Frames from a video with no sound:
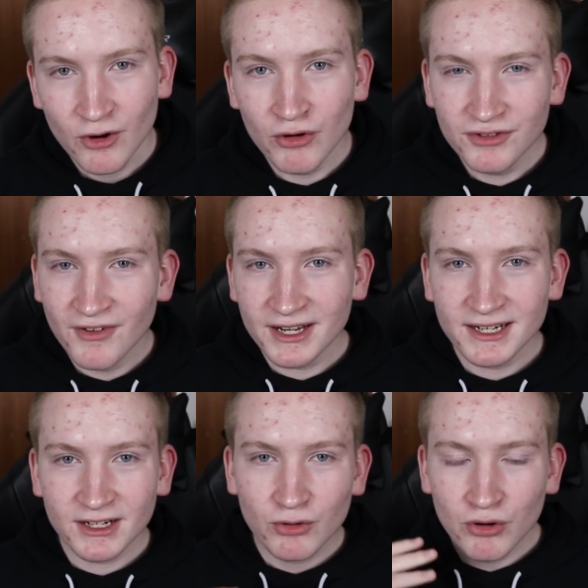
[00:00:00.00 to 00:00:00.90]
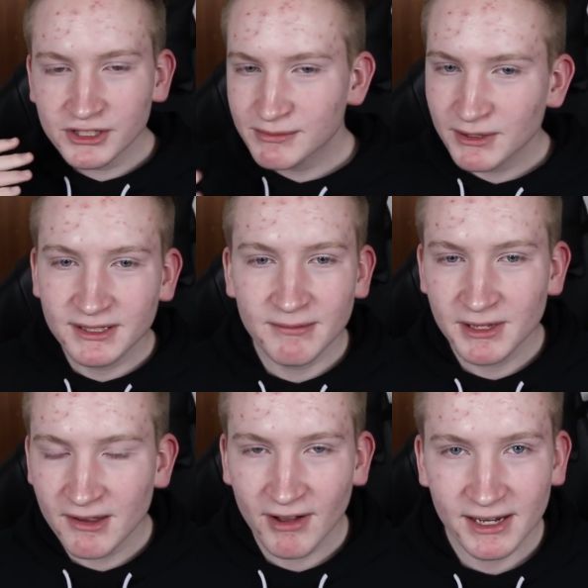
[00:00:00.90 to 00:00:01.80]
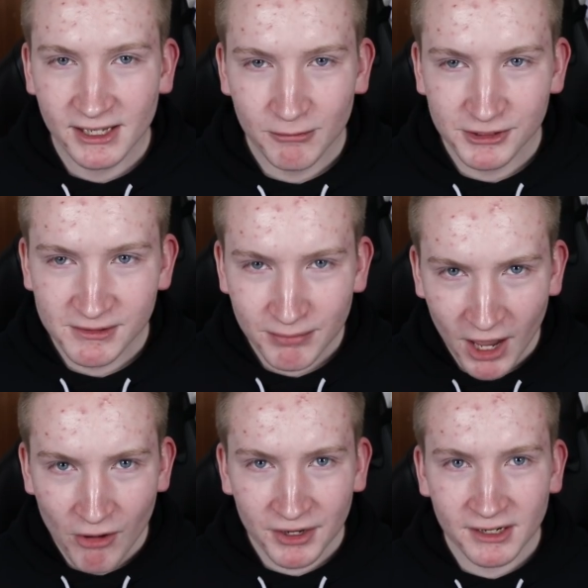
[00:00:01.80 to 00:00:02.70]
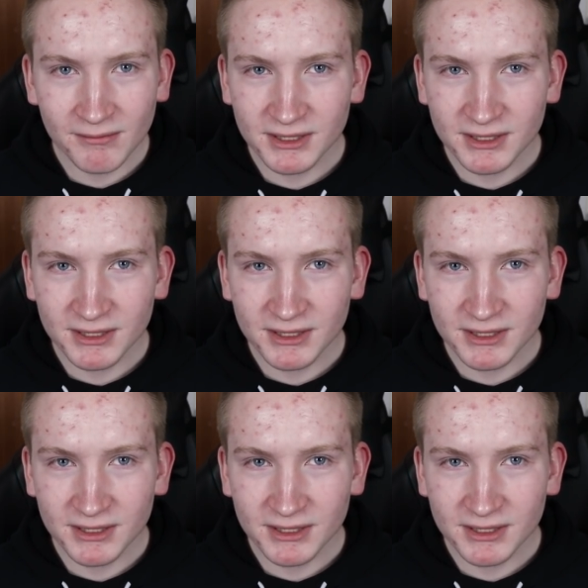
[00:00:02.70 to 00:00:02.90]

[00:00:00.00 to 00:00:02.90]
und werde dann kurz mit dem jeweiligen ein bisschen plaudern,